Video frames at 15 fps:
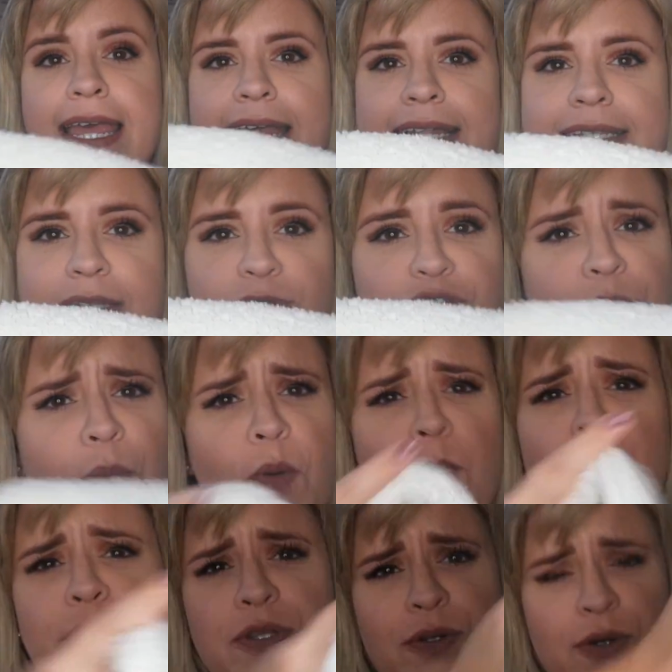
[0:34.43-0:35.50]
Eles são tipo
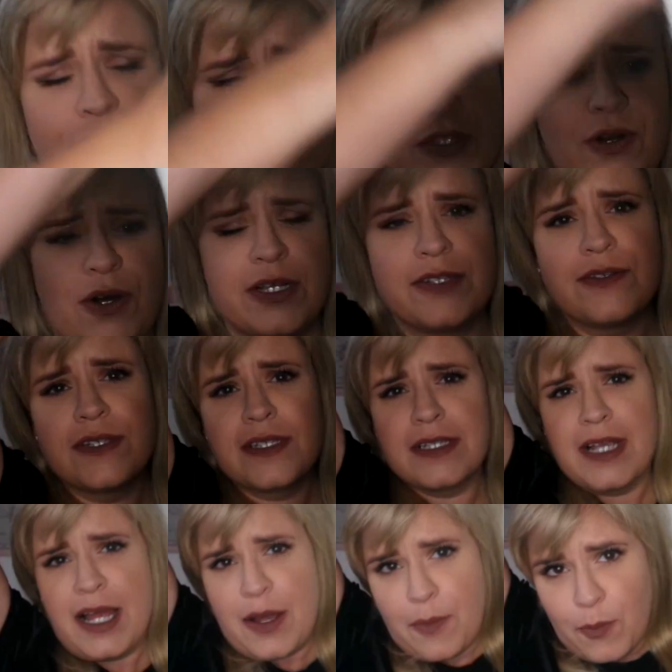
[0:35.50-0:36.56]
muito
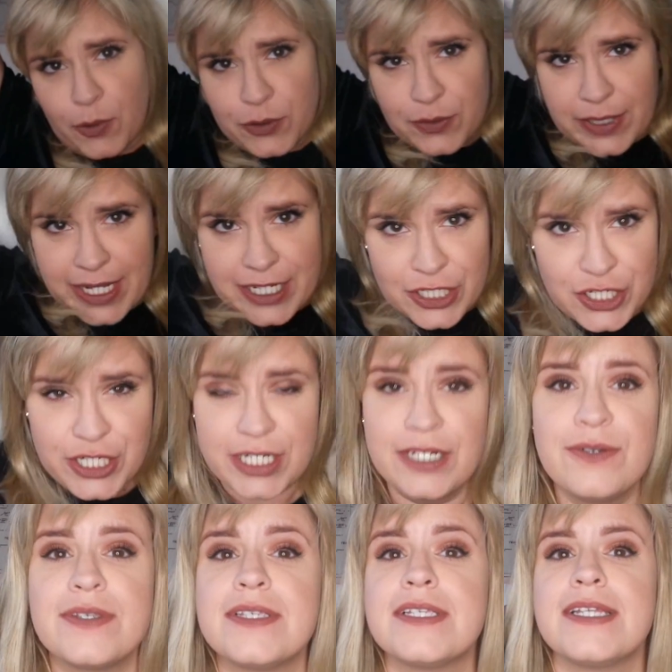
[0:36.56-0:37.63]
gostosos, muito
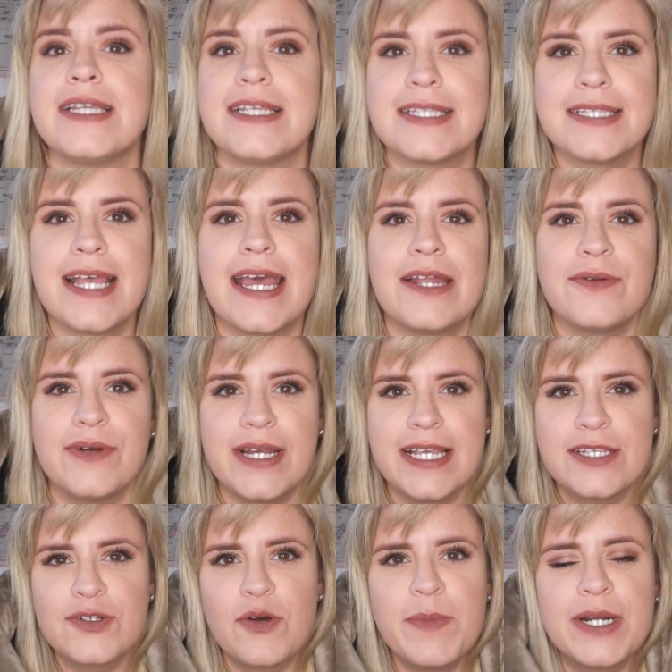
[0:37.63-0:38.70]
quentinhos e sério,
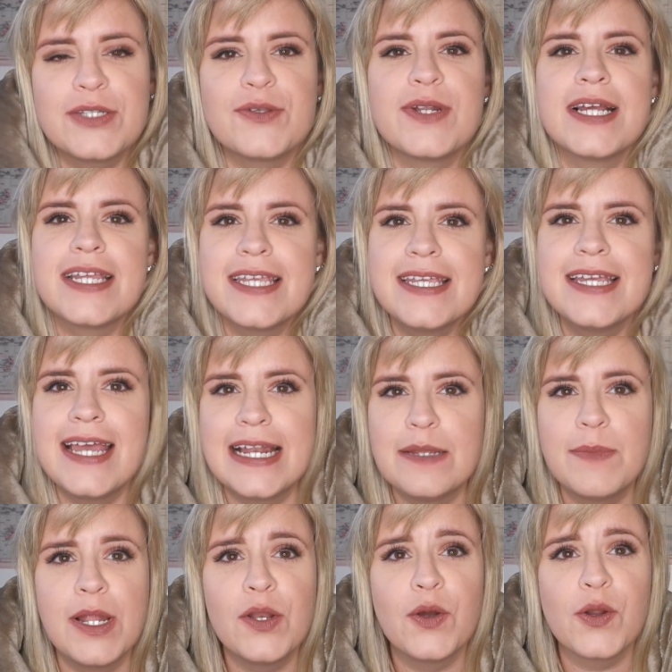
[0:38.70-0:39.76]
esse cobertor aqui
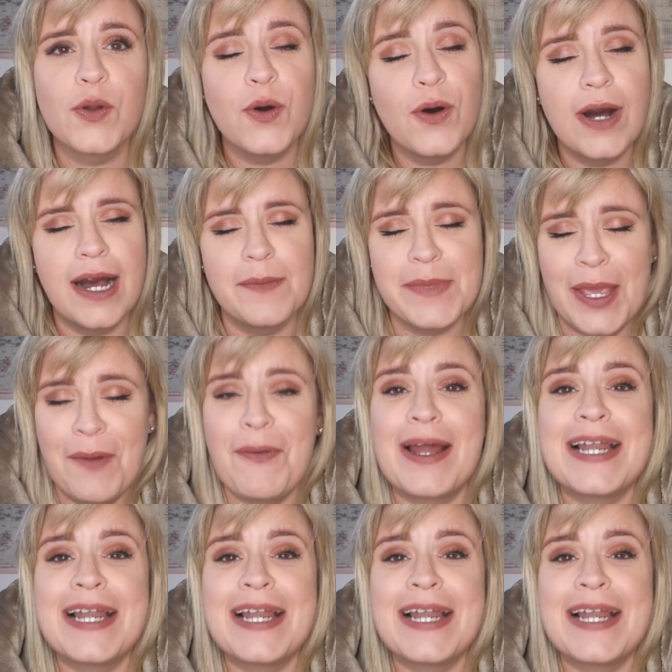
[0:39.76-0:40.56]
ele melhorou a minha